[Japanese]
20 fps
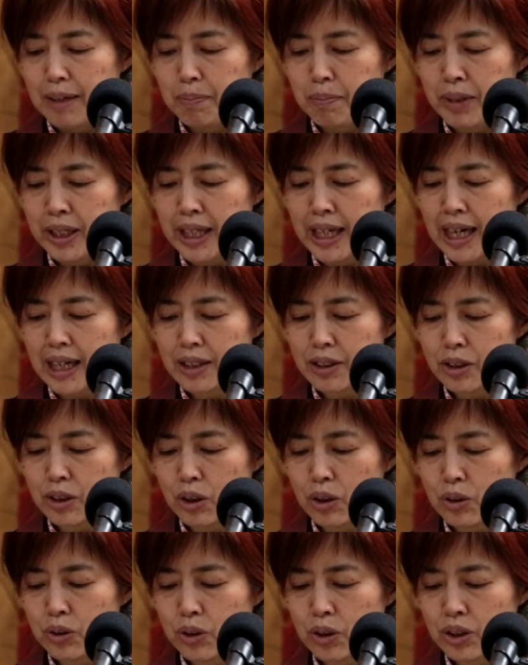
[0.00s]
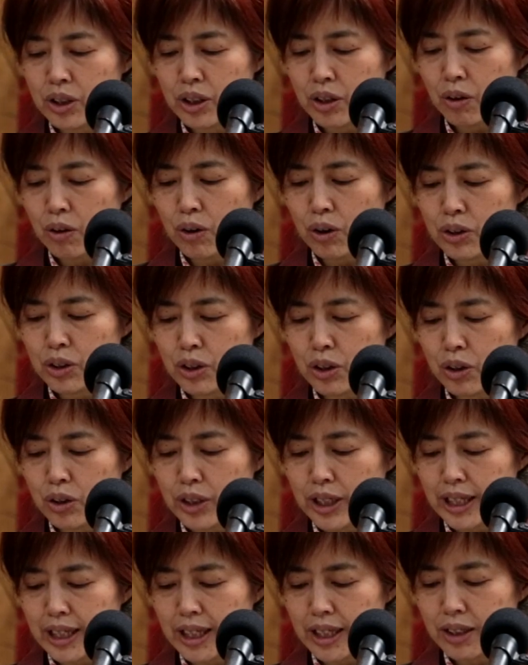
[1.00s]
皆浄土に往
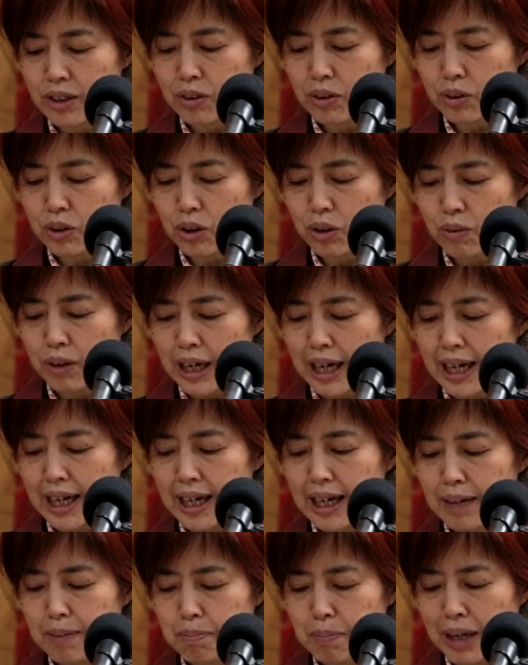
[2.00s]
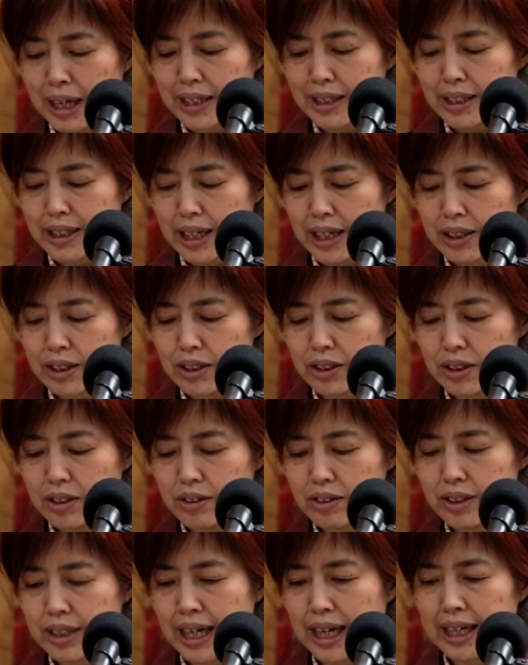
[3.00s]
生できることは全く
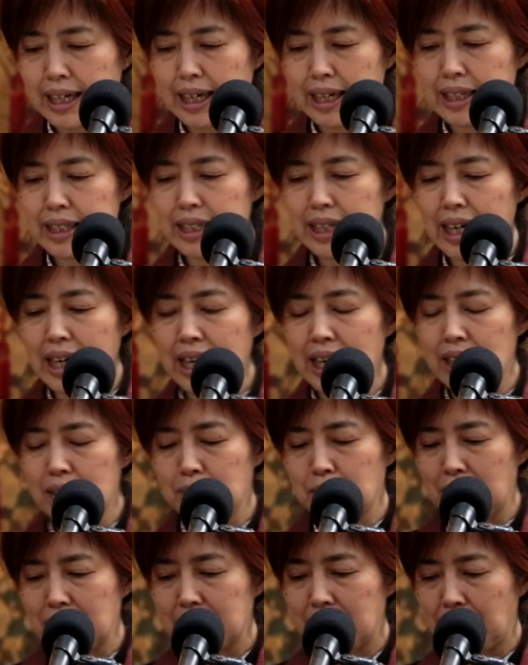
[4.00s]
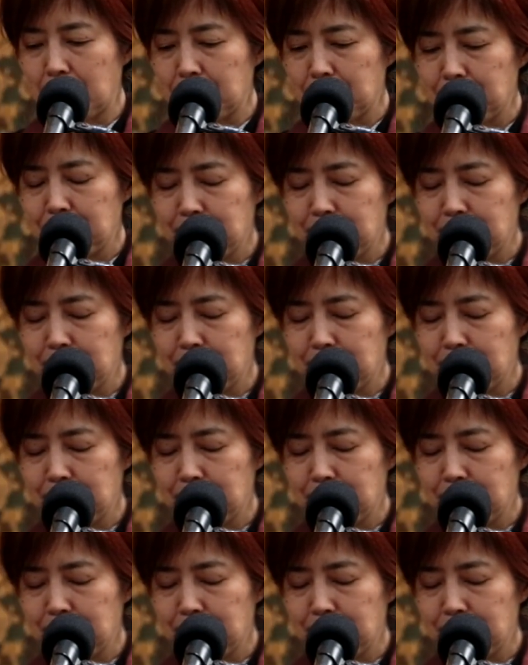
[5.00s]
疑いありません。